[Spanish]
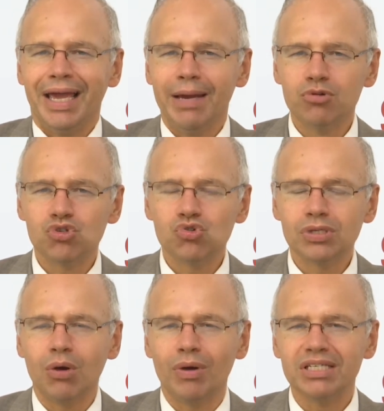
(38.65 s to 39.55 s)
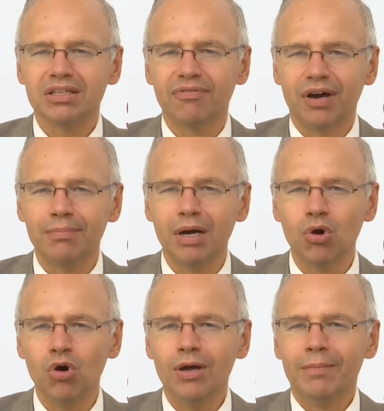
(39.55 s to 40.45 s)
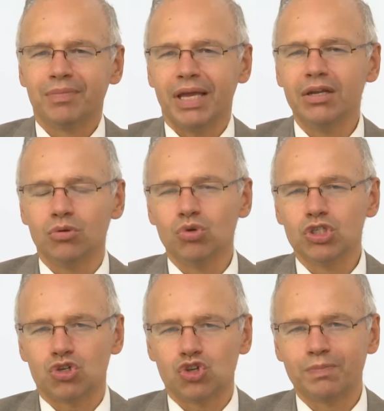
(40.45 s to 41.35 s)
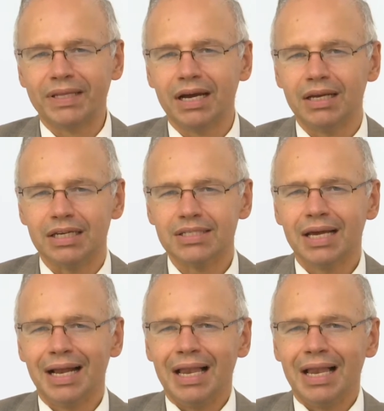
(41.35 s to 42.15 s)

hemos usado este fármaco en nuestros hospitales.